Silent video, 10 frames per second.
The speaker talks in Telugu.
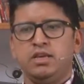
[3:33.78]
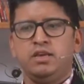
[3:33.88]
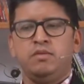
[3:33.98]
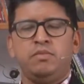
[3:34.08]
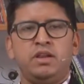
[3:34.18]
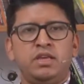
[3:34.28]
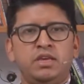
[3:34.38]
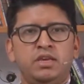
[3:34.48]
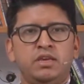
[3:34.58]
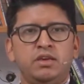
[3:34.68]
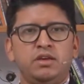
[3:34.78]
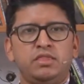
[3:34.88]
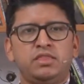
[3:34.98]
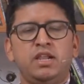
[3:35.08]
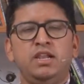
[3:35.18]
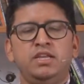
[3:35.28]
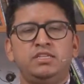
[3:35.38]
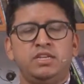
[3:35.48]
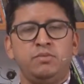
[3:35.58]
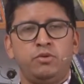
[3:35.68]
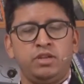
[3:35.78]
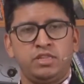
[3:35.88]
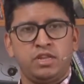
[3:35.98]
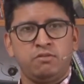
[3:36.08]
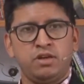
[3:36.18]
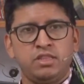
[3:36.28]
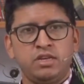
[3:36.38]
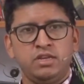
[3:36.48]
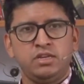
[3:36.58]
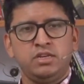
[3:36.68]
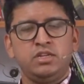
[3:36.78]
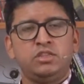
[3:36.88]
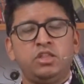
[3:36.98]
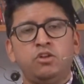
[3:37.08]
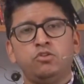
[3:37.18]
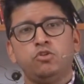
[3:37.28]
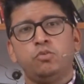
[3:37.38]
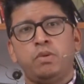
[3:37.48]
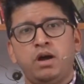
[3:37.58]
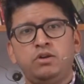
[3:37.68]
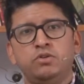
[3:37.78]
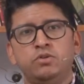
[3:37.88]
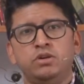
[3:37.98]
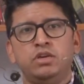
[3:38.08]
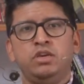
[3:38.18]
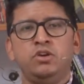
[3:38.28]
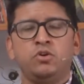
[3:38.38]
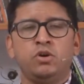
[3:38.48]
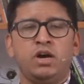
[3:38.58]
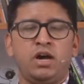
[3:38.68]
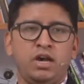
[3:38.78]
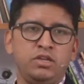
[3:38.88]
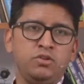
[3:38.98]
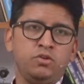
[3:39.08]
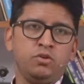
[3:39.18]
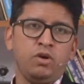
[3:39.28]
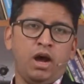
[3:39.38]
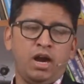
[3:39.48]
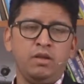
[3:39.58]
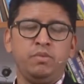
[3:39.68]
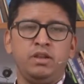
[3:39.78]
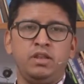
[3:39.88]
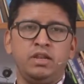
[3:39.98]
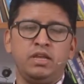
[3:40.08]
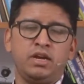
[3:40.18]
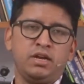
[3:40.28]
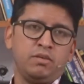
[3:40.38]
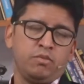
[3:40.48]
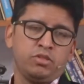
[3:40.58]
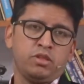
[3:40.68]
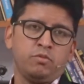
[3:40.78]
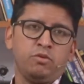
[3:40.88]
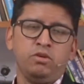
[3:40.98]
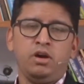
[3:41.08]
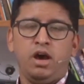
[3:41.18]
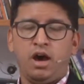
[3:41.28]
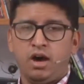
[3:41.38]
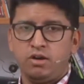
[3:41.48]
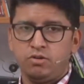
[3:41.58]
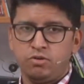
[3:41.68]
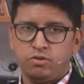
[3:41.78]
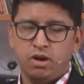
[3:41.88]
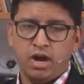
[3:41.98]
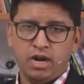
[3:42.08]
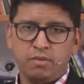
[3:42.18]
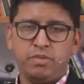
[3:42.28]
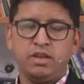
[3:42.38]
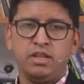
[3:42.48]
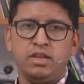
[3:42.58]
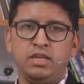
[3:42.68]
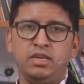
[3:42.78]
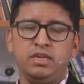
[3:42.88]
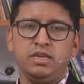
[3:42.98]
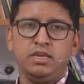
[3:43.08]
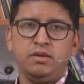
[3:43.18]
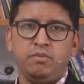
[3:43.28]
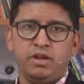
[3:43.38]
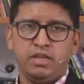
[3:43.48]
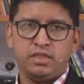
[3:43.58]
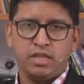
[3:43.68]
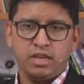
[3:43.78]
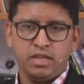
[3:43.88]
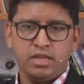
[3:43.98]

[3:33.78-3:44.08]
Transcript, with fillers: మరి తల్లి చనిపోయిన తర్వాత తనతో పాటు ఇంకొక ఐదుగురు ఆడపిల్లల్ని అంటే మొత్తము ఆరుగురు ఆడపిల్లల్ని మరి తానే